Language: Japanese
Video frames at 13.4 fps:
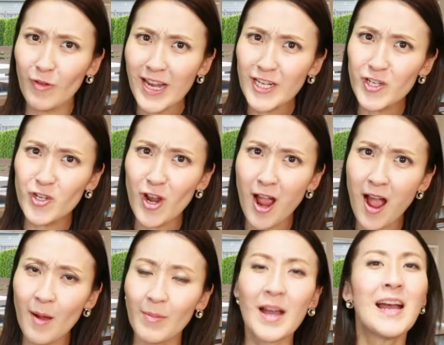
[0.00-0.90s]
Great
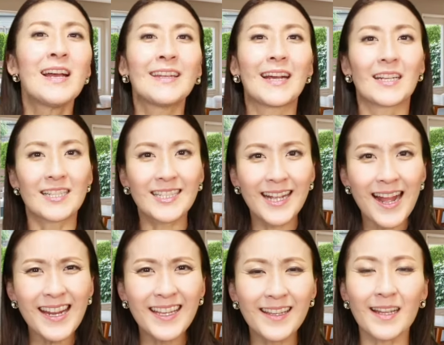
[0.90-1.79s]
job! なんか
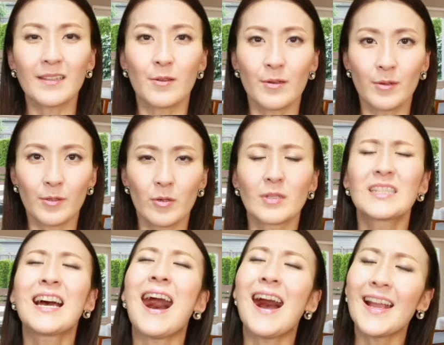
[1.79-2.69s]
疲れたという
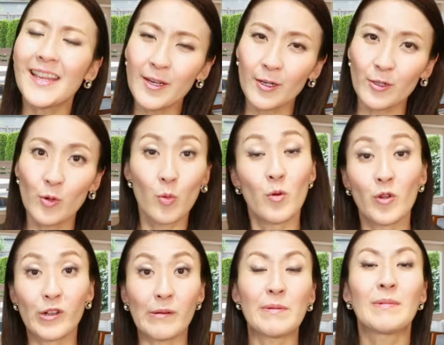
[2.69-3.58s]
と tired を
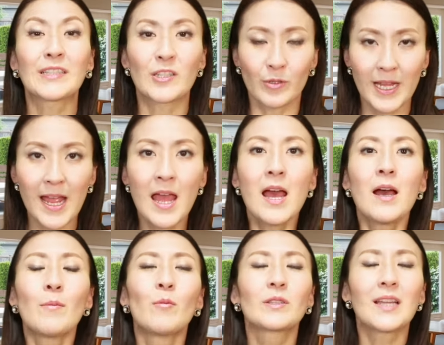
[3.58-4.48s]
思い浮かべますよね。
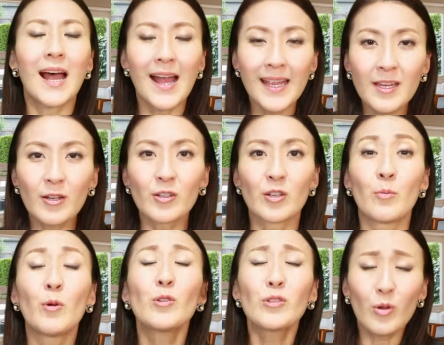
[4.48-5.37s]
もう tired
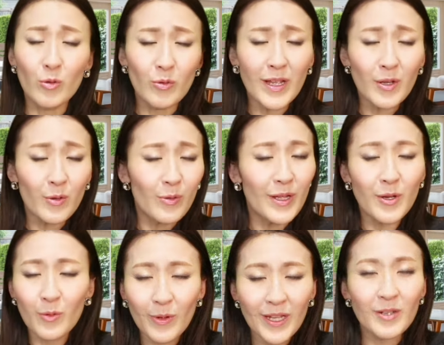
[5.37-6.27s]
のもっと上の
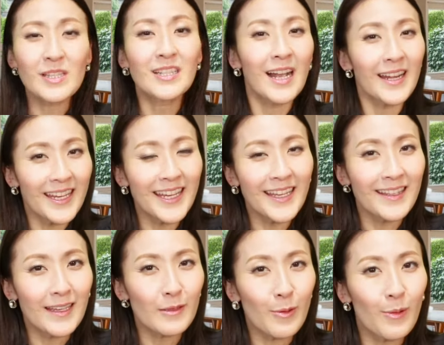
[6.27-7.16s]
上の上の疲れ
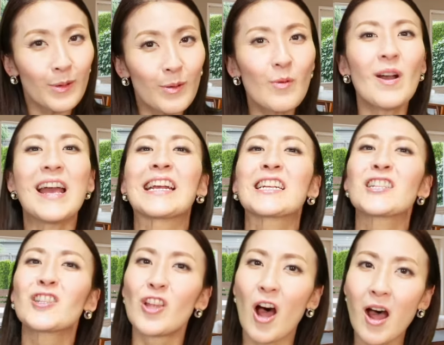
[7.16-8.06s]
切ったところを
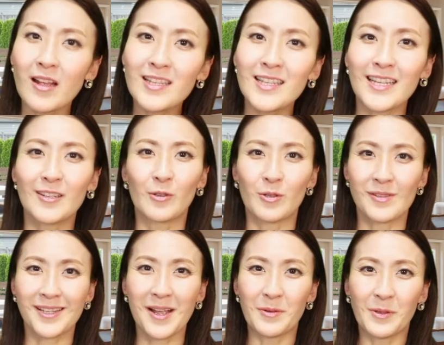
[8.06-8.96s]
exhausted
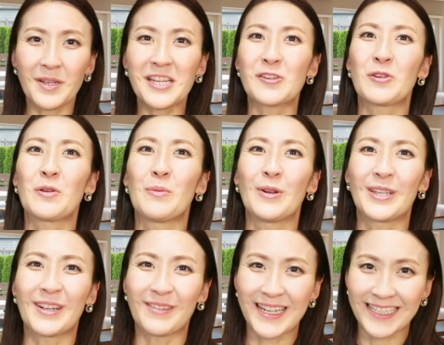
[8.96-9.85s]
と使うので一緒に
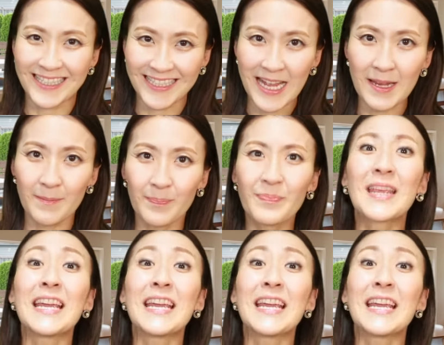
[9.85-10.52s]
覚えてください。